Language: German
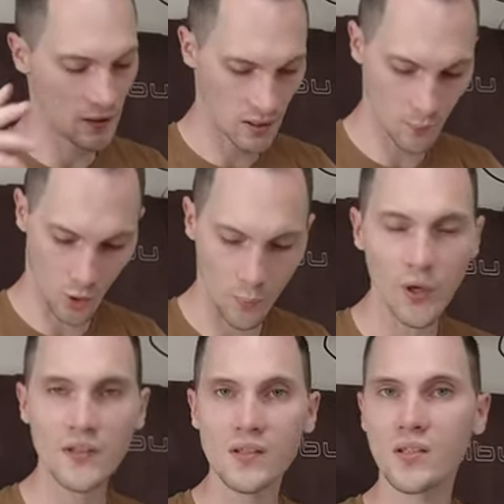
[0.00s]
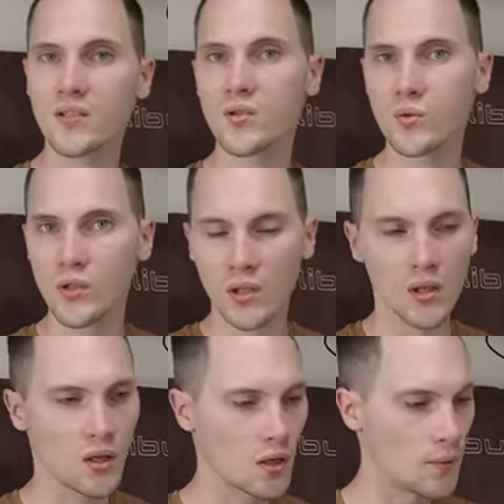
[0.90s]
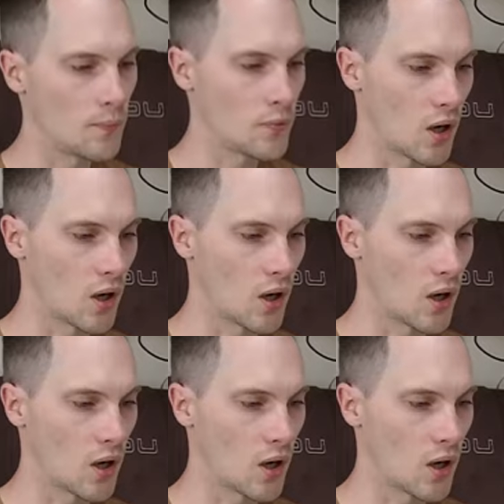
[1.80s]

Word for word: Gibt noch Polster dazu. Ähm,